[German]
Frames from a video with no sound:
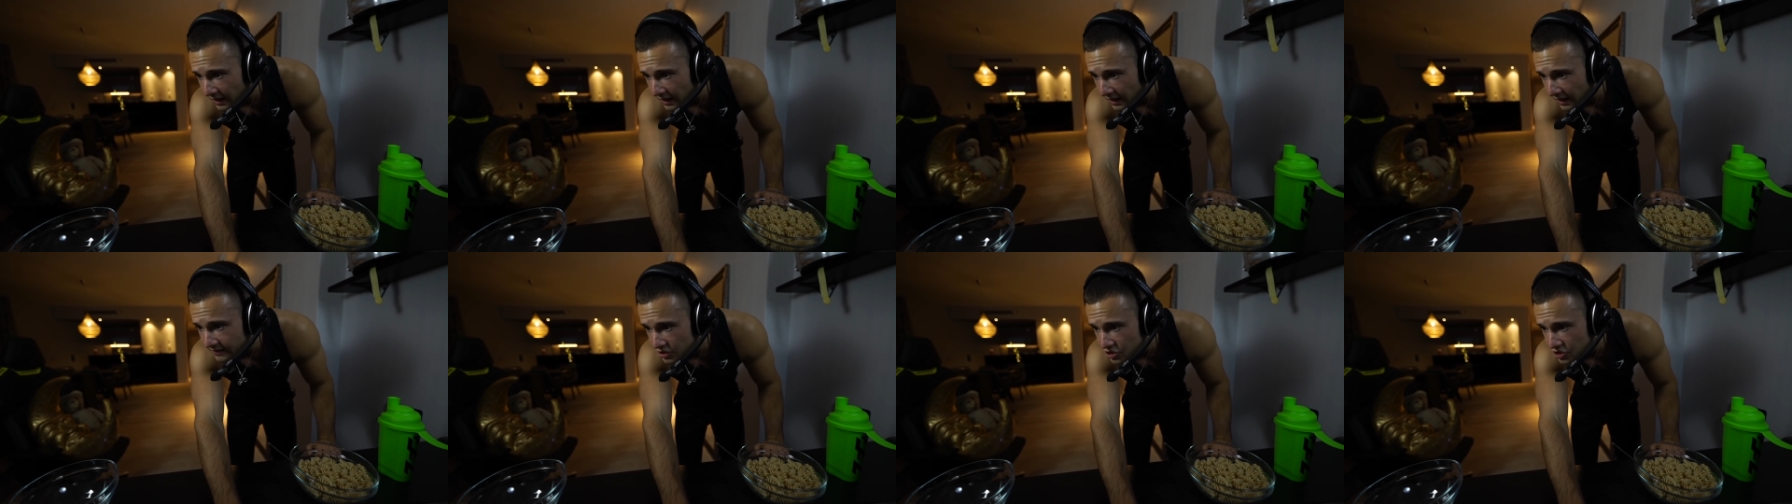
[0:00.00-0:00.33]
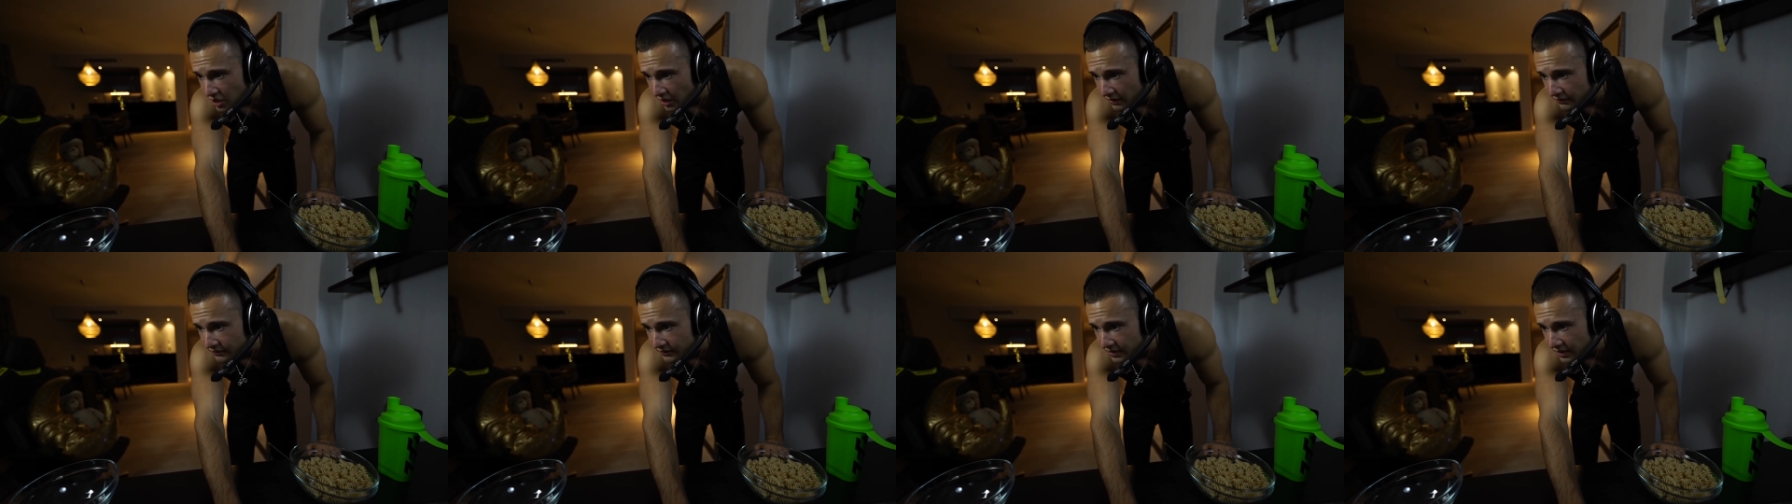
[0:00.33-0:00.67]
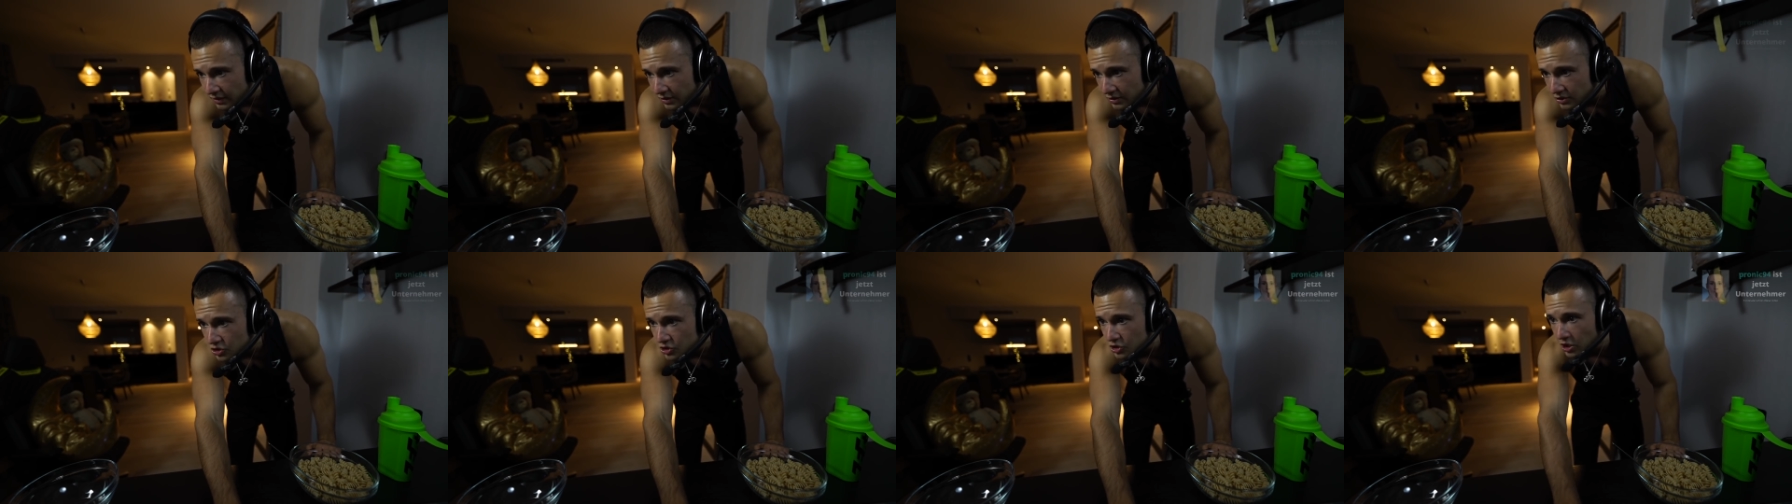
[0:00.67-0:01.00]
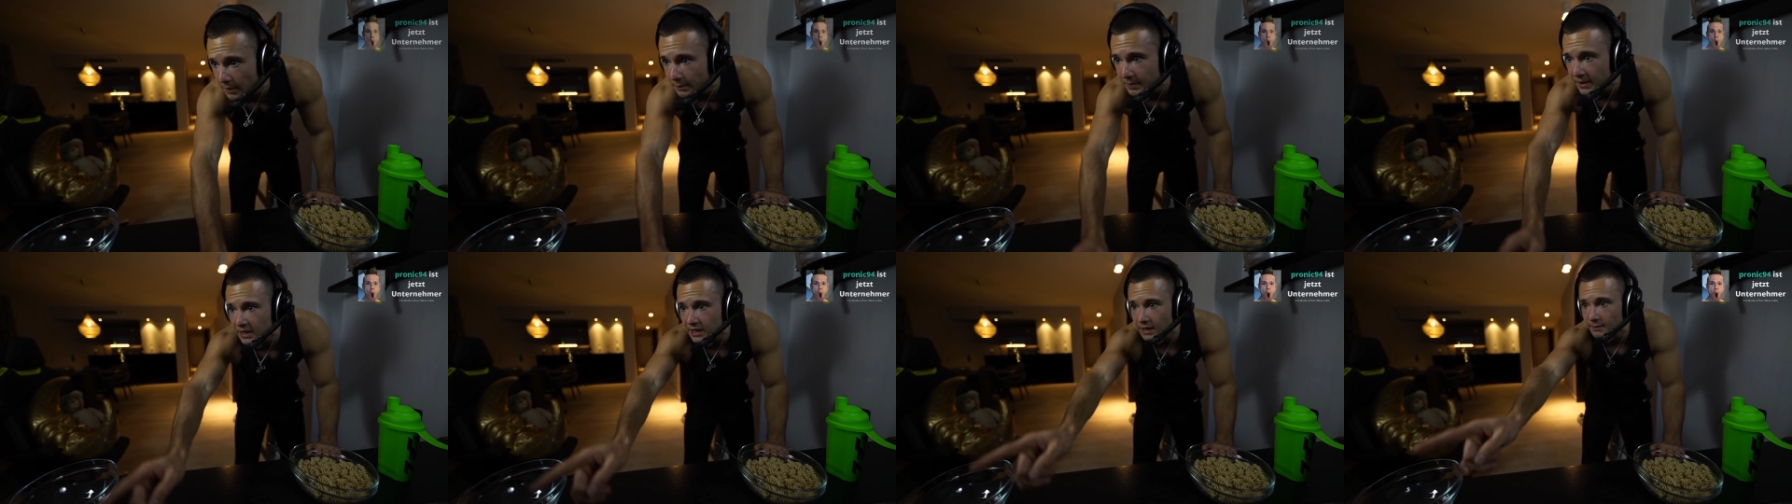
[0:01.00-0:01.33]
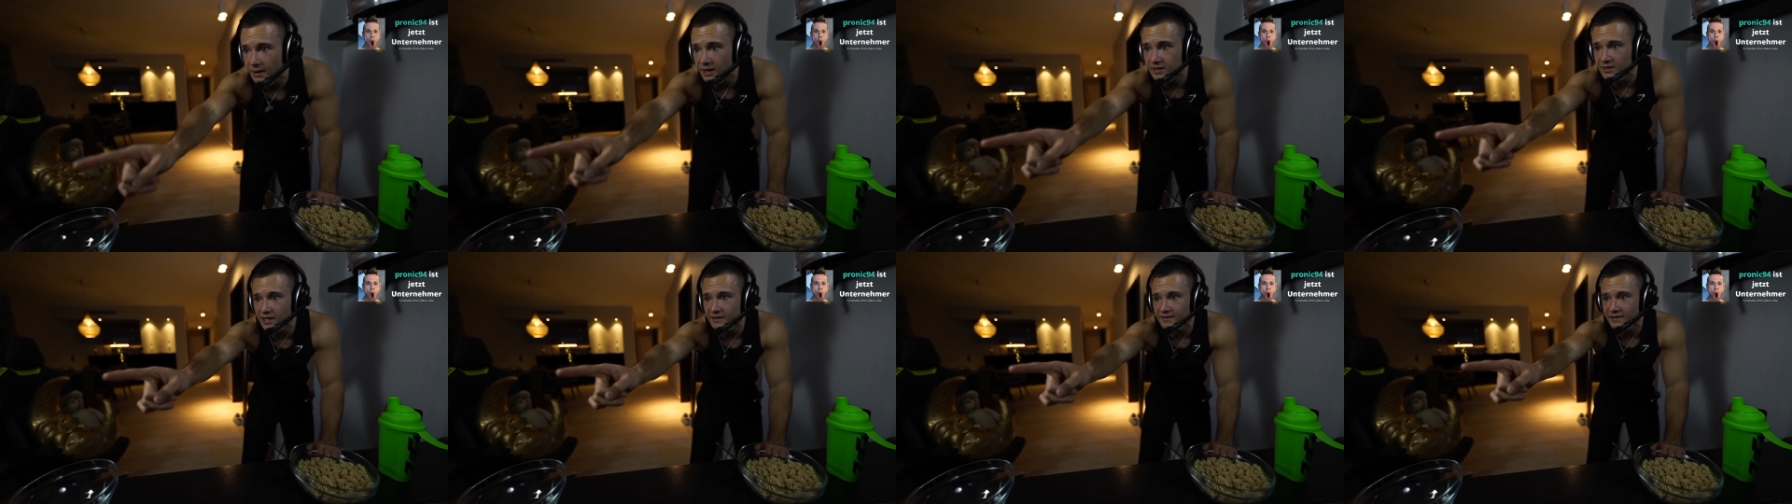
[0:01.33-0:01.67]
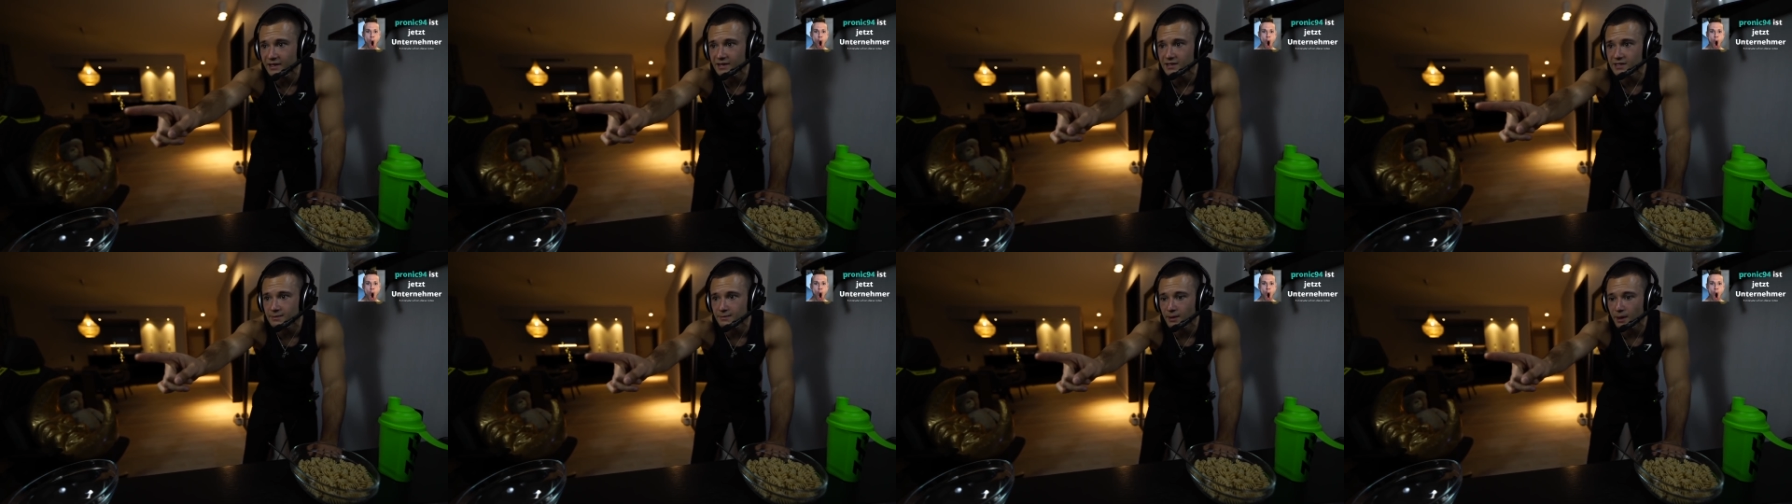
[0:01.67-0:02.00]
geschafft. Stabiler macht
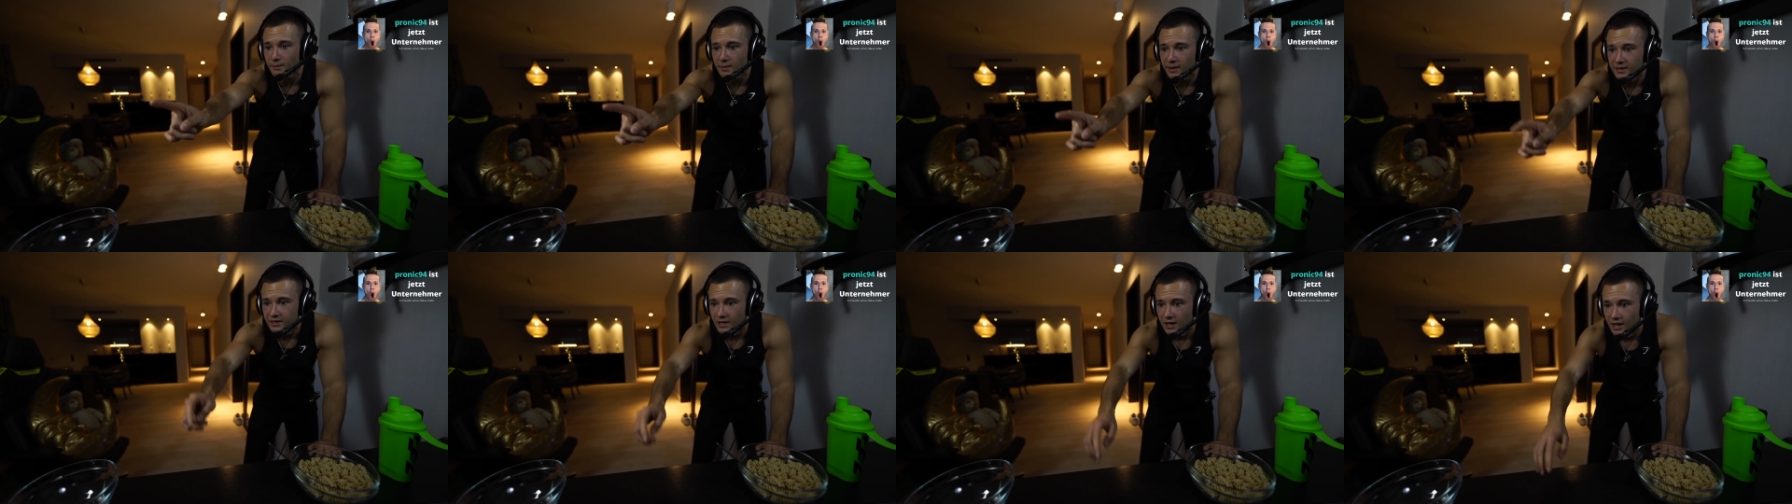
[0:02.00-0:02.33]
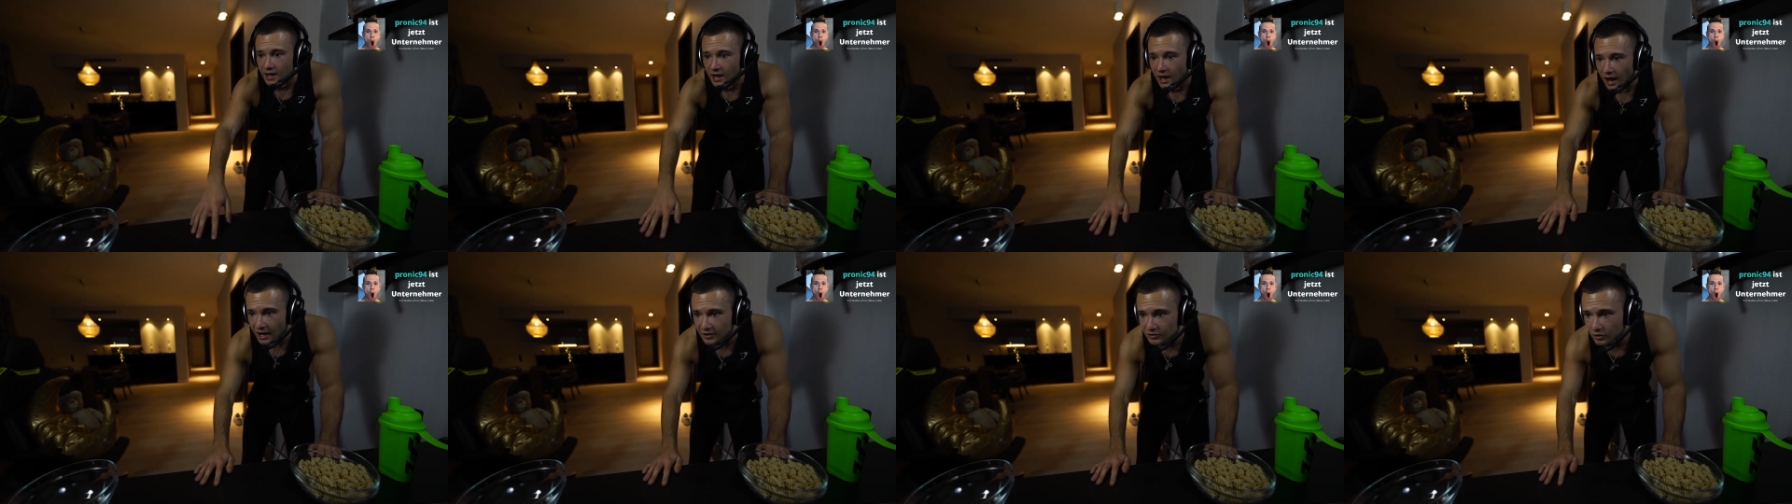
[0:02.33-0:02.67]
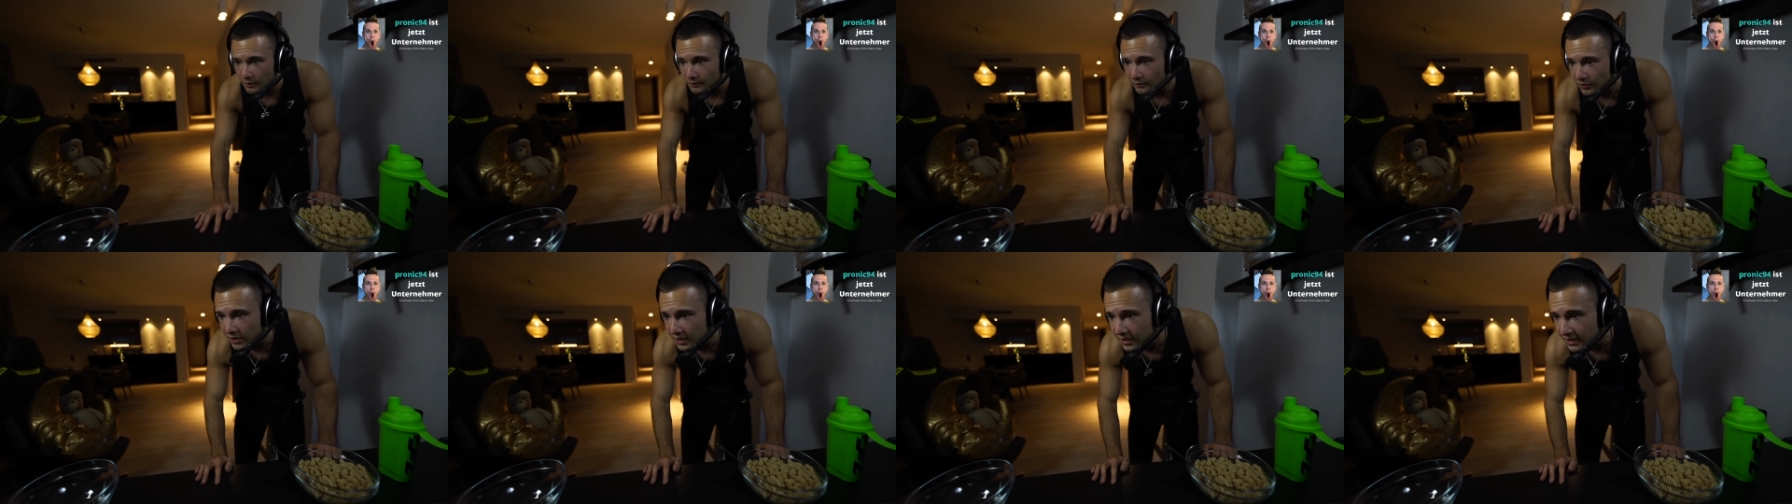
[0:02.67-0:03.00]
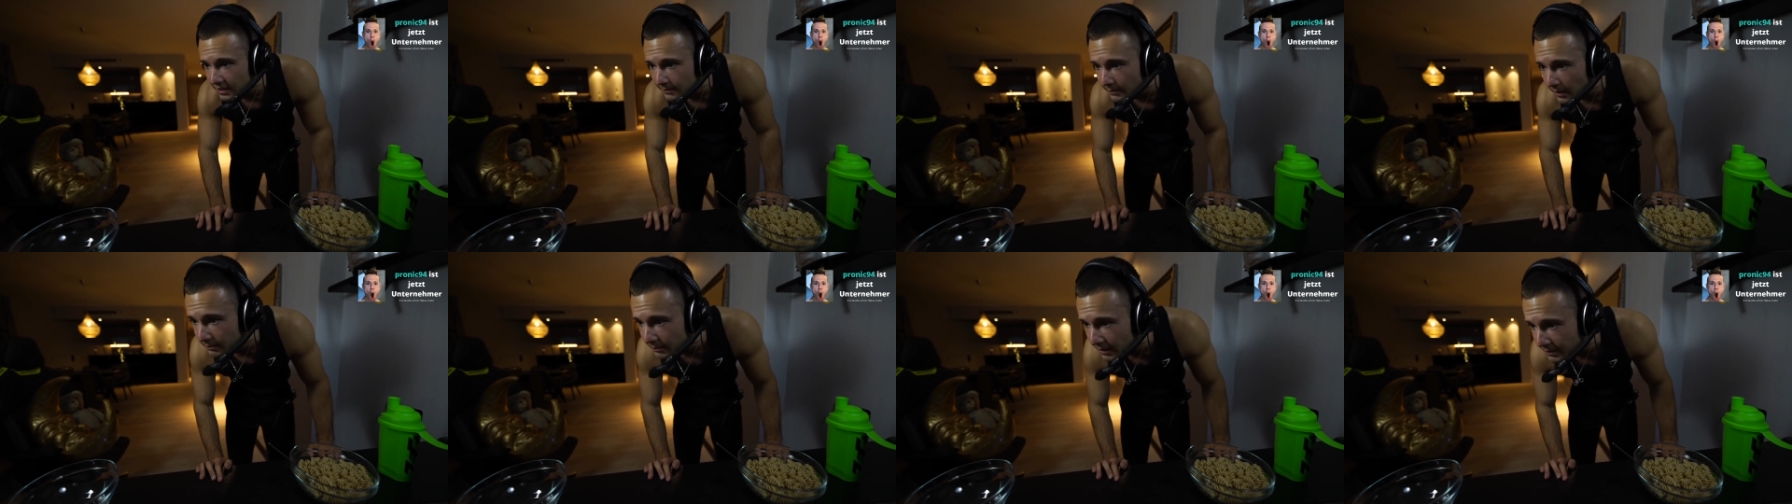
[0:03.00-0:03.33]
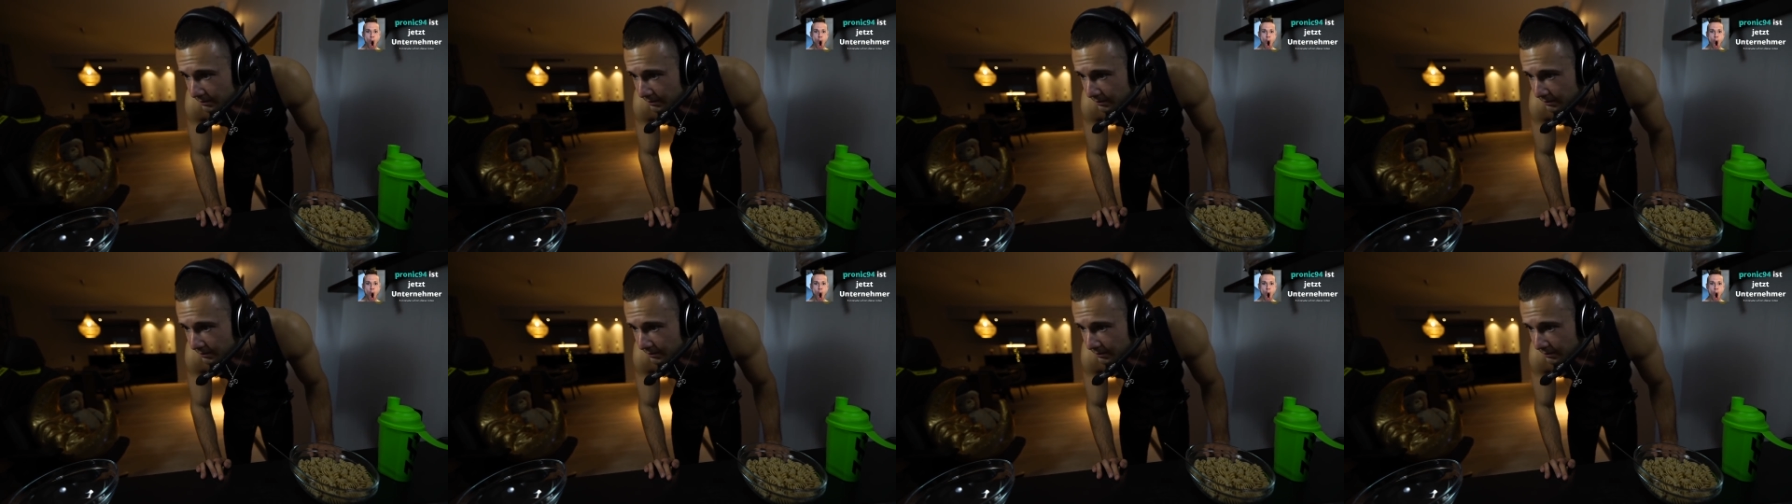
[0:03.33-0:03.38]
tatsächlich jemand mit. Als ob wirklich jemand